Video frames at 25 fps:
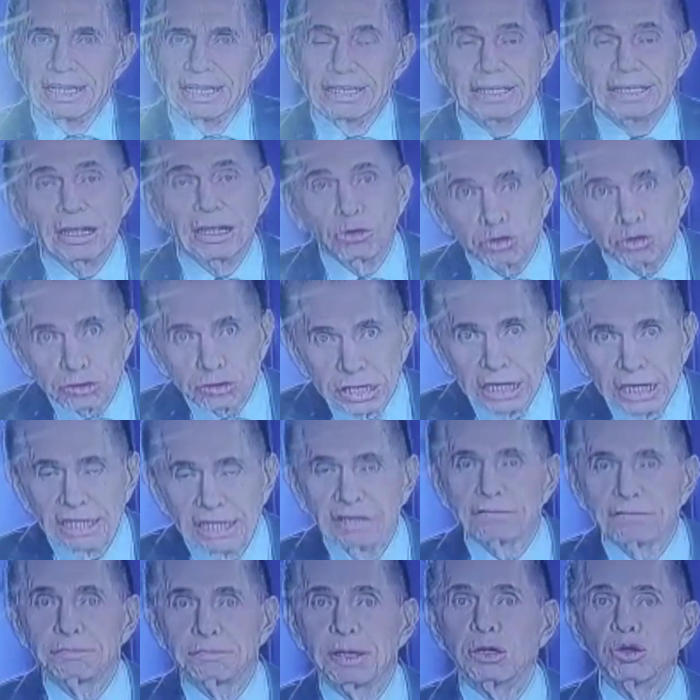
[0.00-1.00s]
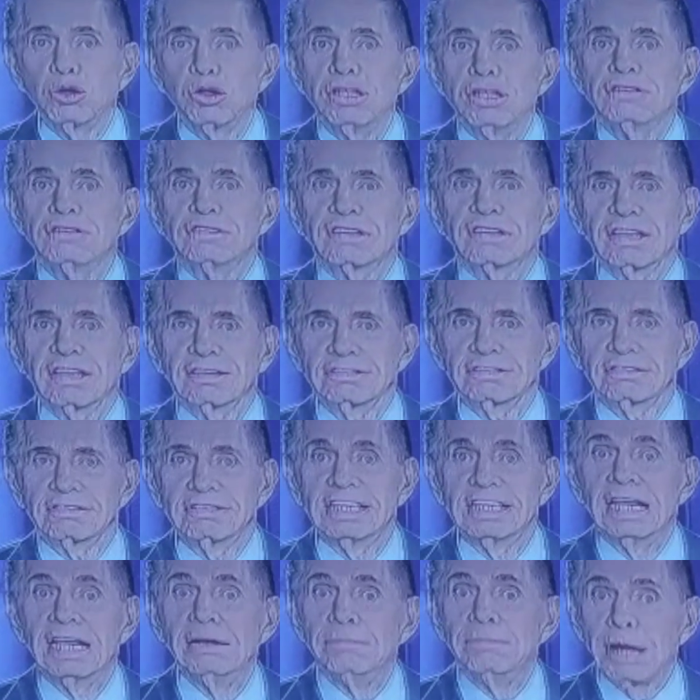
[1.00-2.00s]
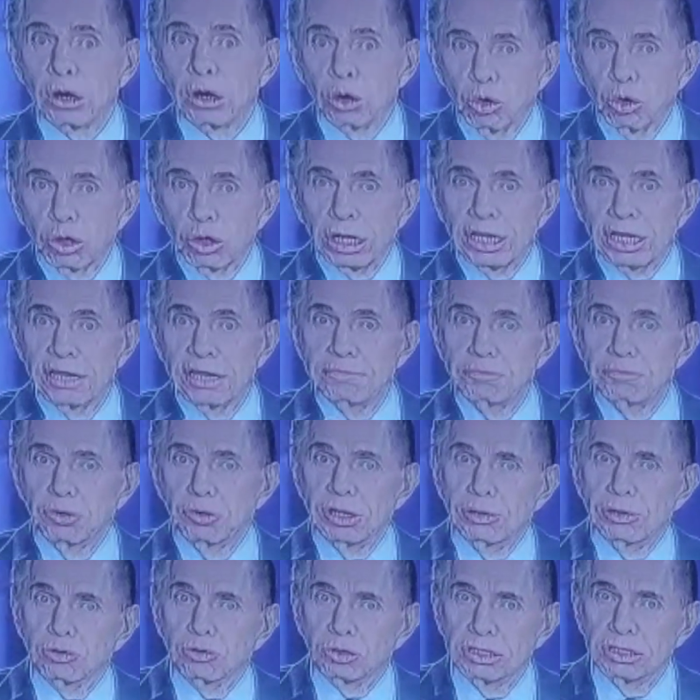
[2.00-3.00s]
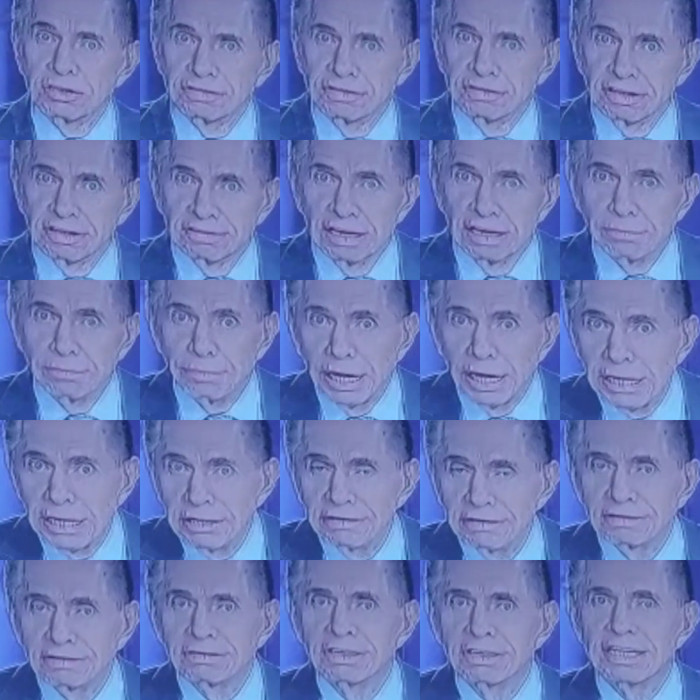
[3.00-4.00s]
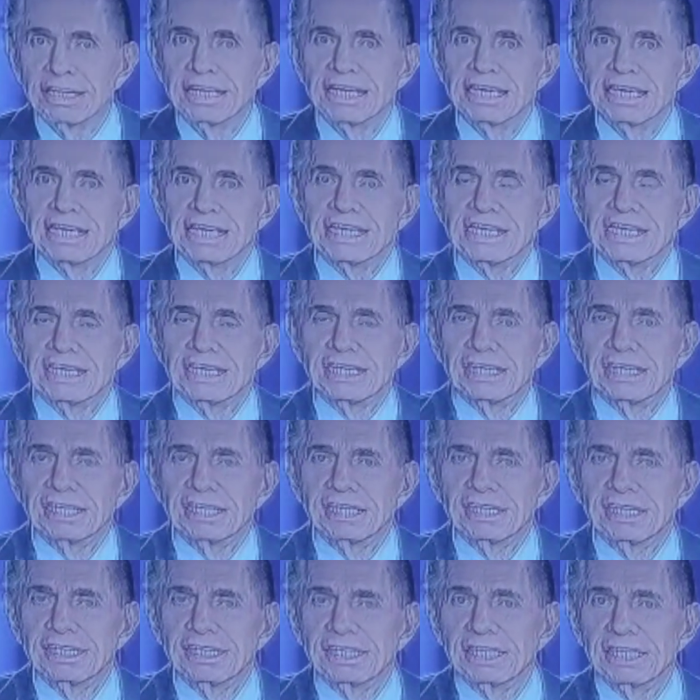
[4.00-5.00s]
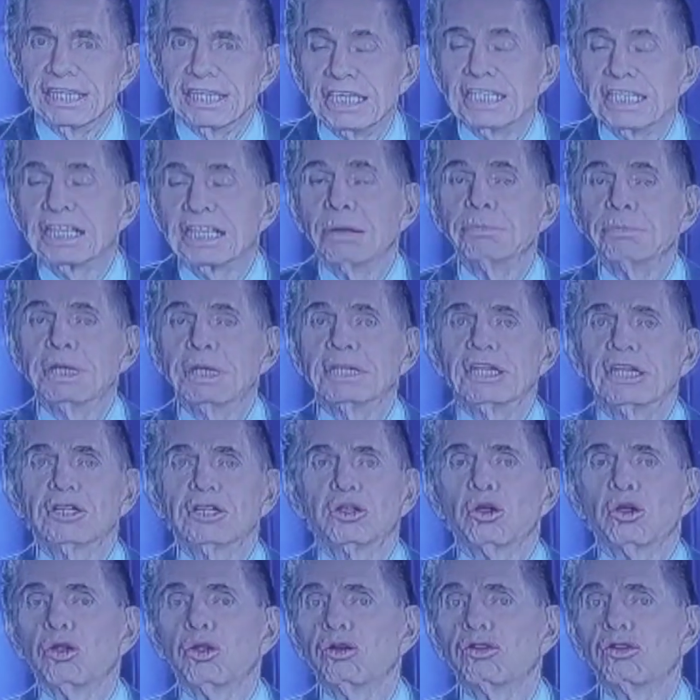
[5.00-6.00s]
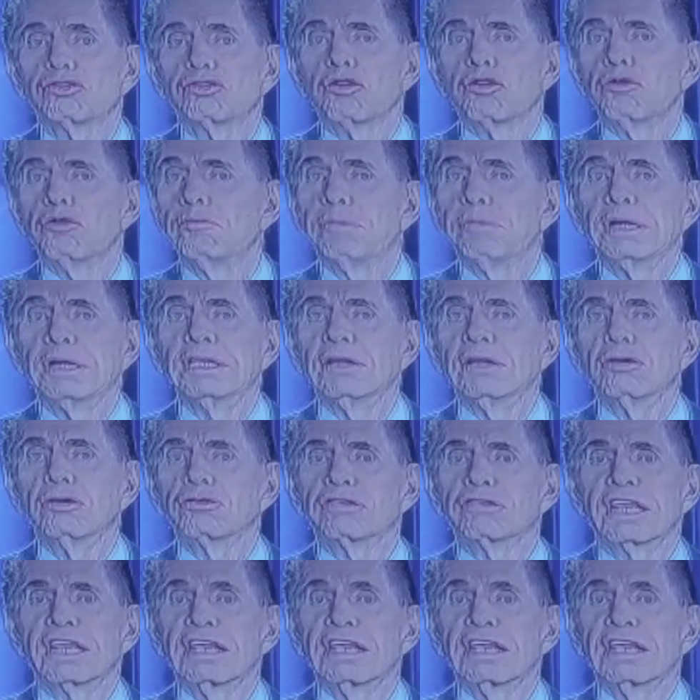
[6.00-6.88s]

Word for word: De ustedes, periodistas del mejor equipo de noticias del país, y también de todos los compañeros